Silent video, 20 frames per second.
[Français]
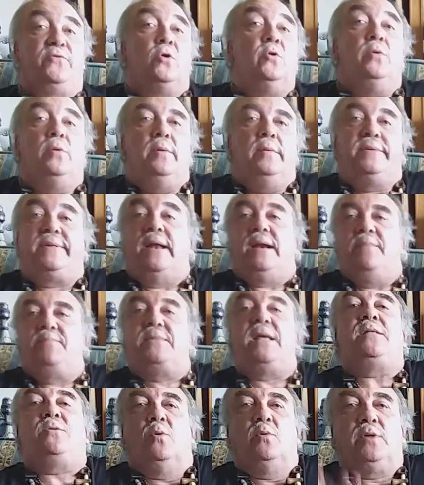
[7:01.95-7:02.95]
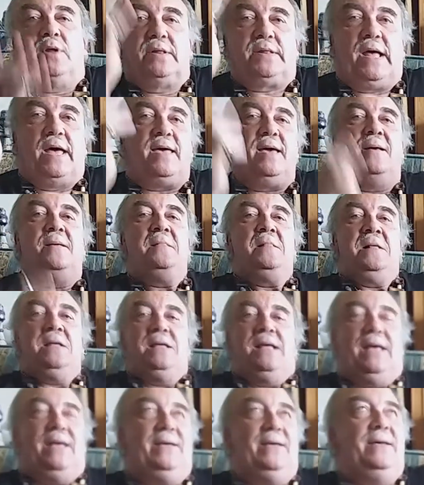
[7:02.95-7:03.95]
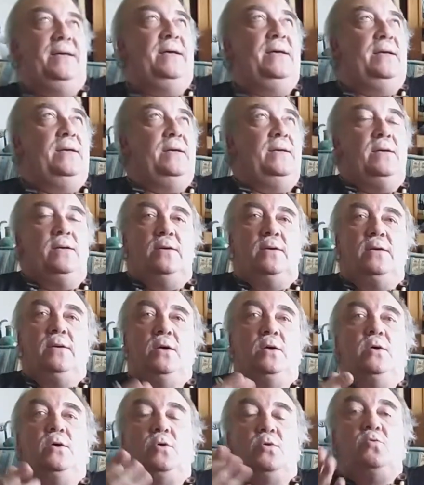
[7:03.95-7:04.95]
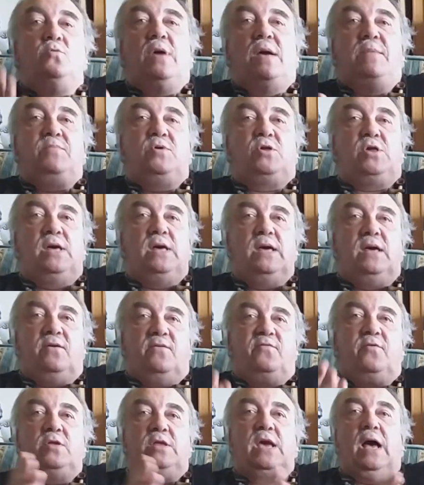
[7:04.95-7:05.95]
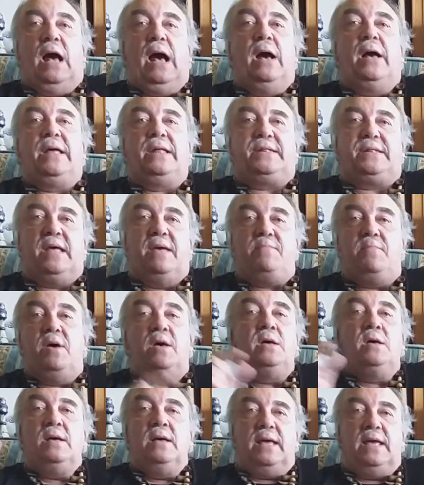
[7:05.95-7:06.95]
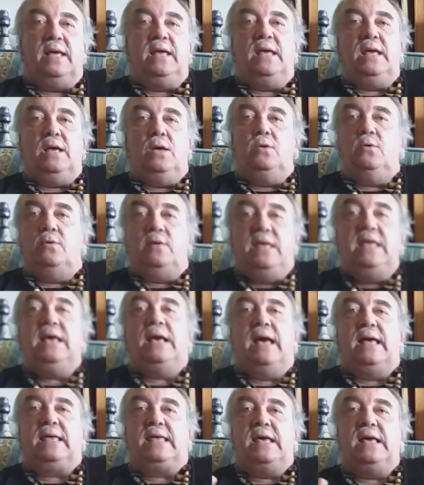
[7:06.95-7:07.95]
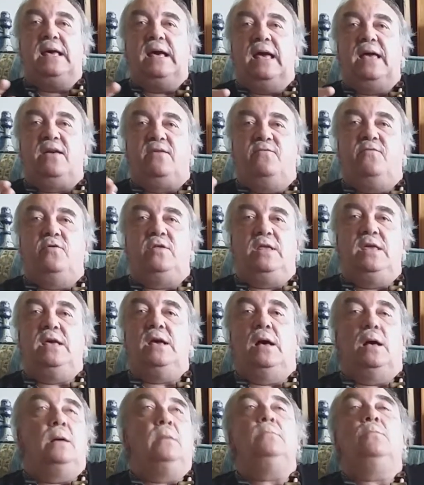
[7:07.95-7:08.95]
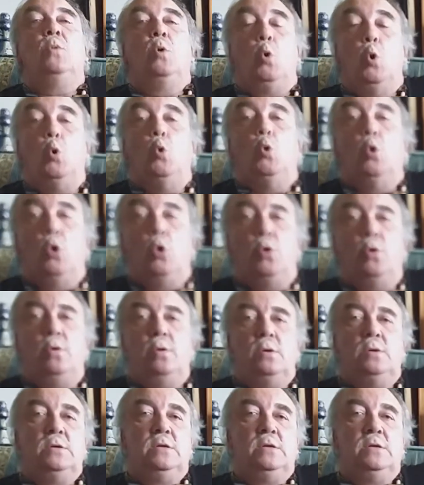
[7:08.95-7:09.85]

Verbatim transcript: que ça l'est peut-être, on n'en sait rien. UMG veut dire ASM, et YY veut dire EE.